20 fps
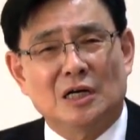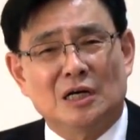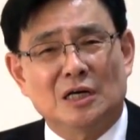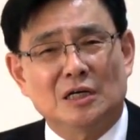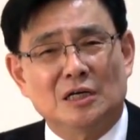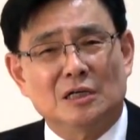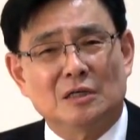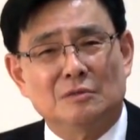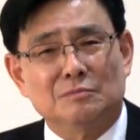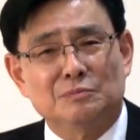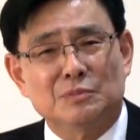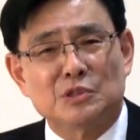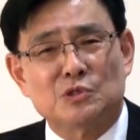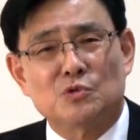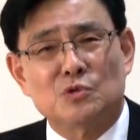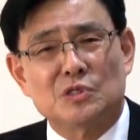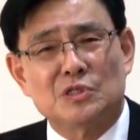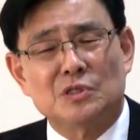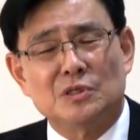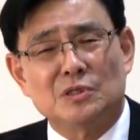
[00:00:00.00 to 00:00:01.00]
어,
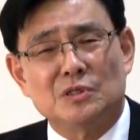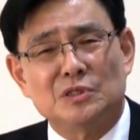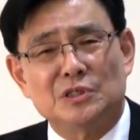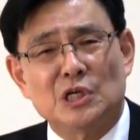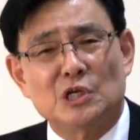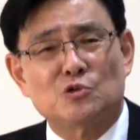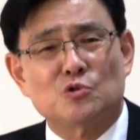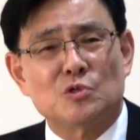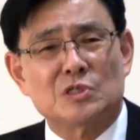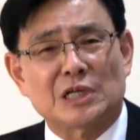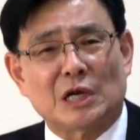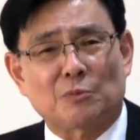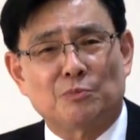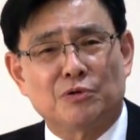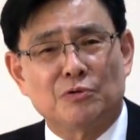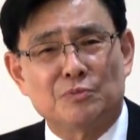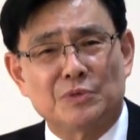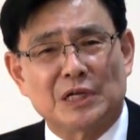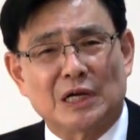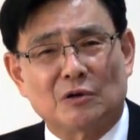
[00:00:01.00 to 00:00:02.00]
미술 예술
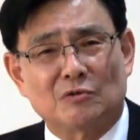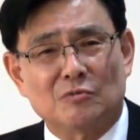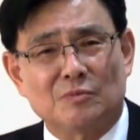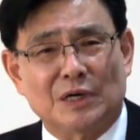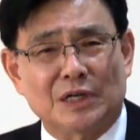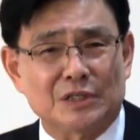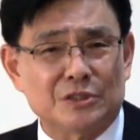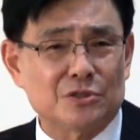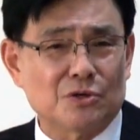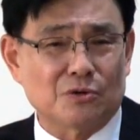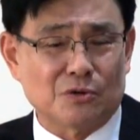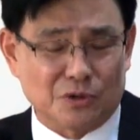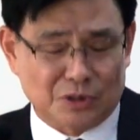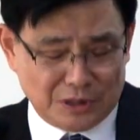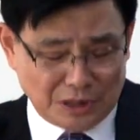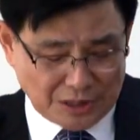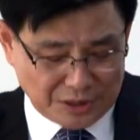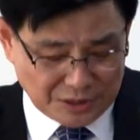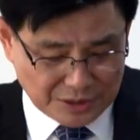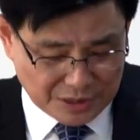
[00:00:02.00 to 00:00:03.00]
작품이라고 말이죠.
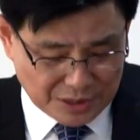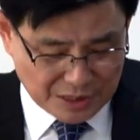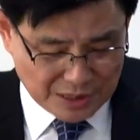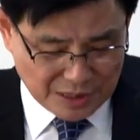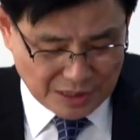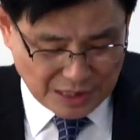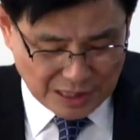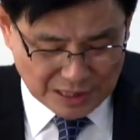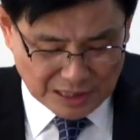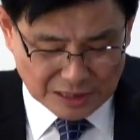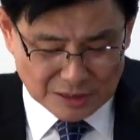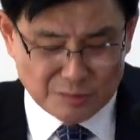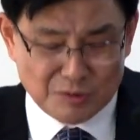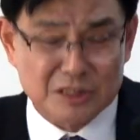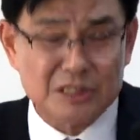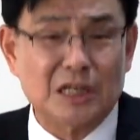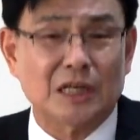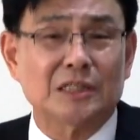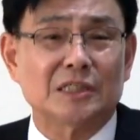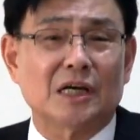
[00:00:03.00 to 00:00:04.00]
거기다 그렇게
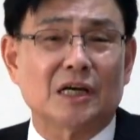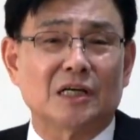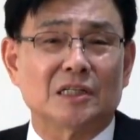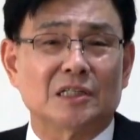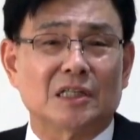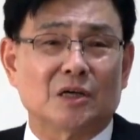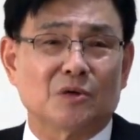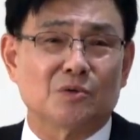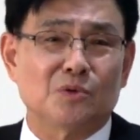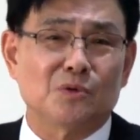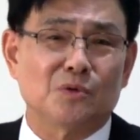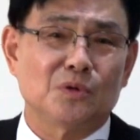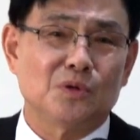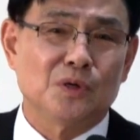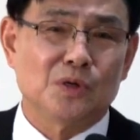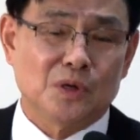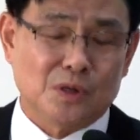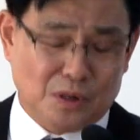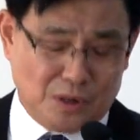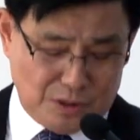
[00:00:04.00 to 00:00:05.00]
하나님을 찬양한다고
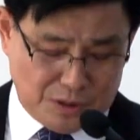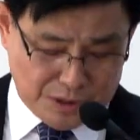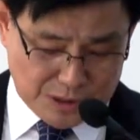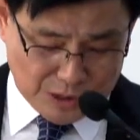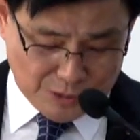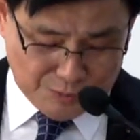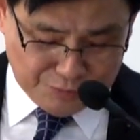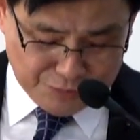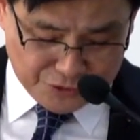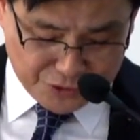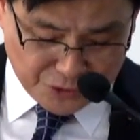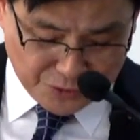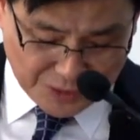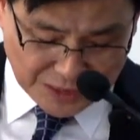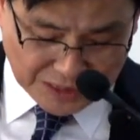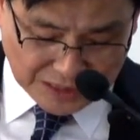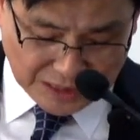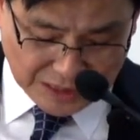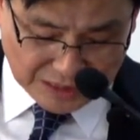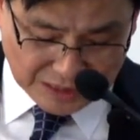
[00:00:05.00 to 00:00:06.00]
그렇게
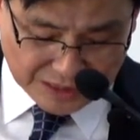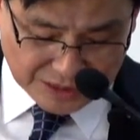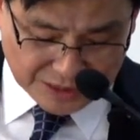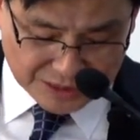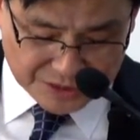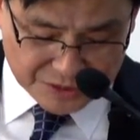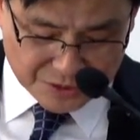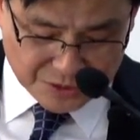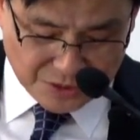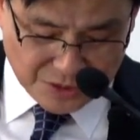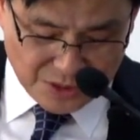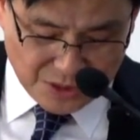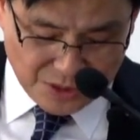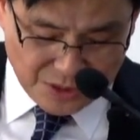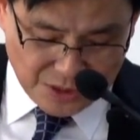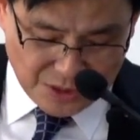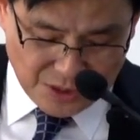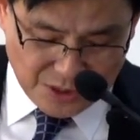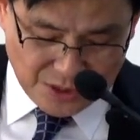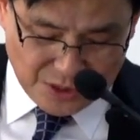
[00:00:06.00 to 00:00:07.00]
붙여놨다 그 얘기죠.
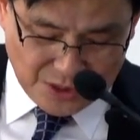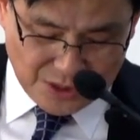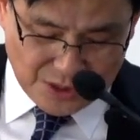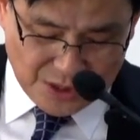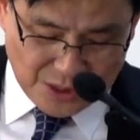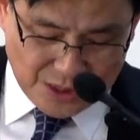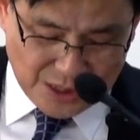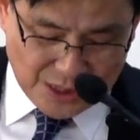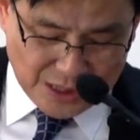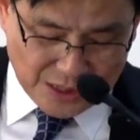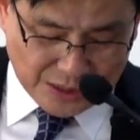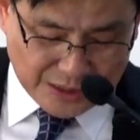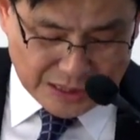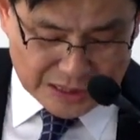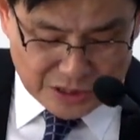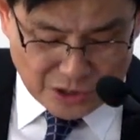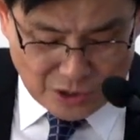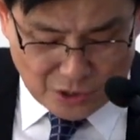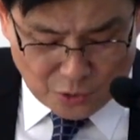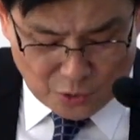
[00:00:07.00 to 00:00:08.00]

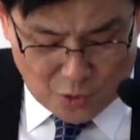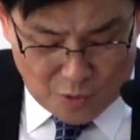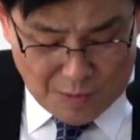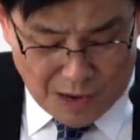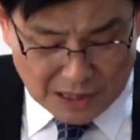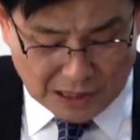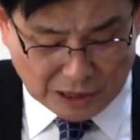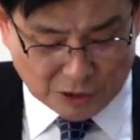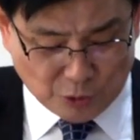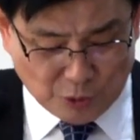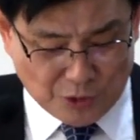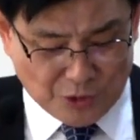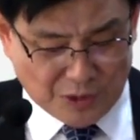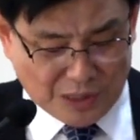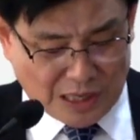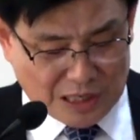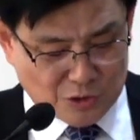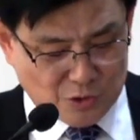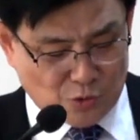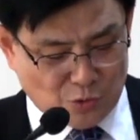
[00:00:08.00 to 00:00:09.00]
그래서 로마 카톨릭은
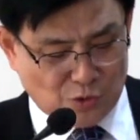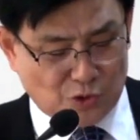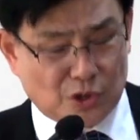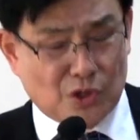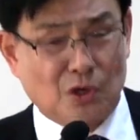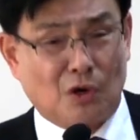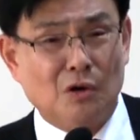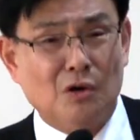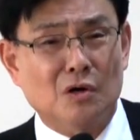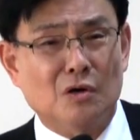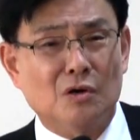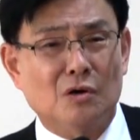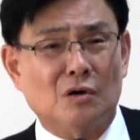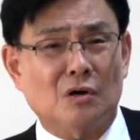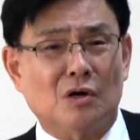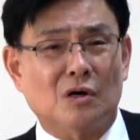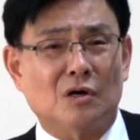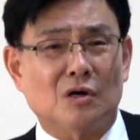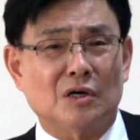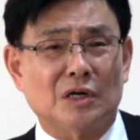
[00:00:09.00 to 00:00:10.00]
아주
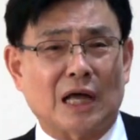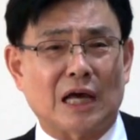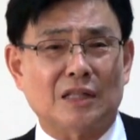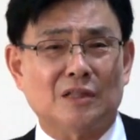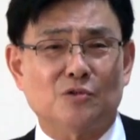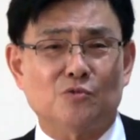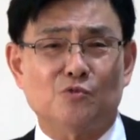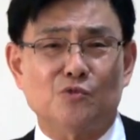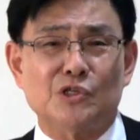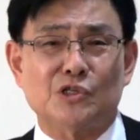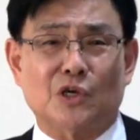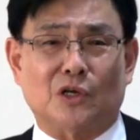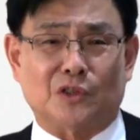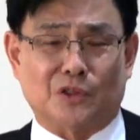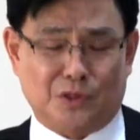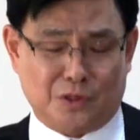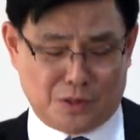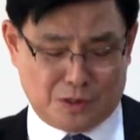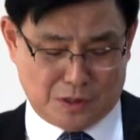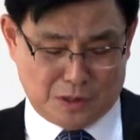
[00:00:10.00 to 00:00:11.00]
경건한 위선,